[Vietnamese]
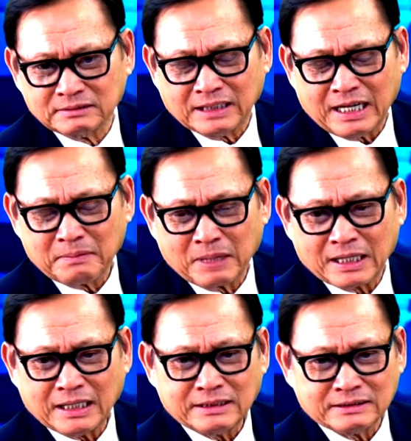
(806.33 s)
lại bằng
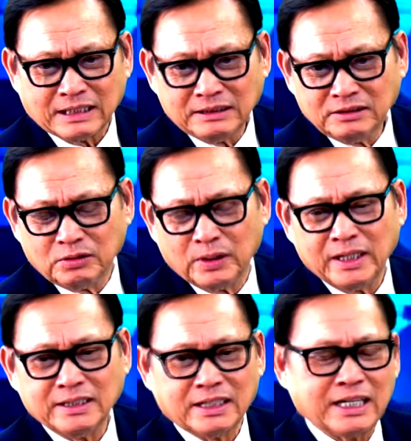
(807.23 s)
cách đánh
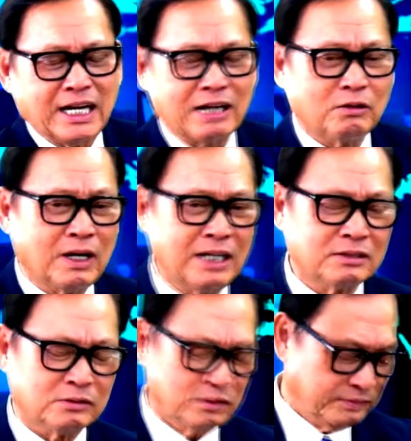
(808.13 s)
thuế những cái hàng hóa
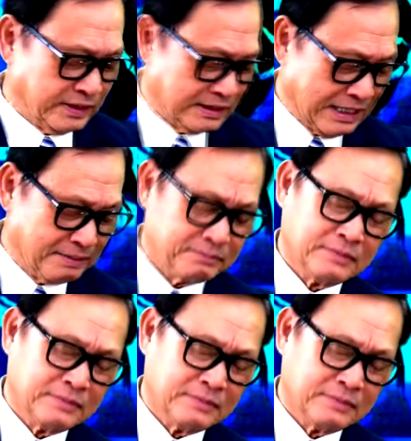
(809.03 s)
của Việt Nam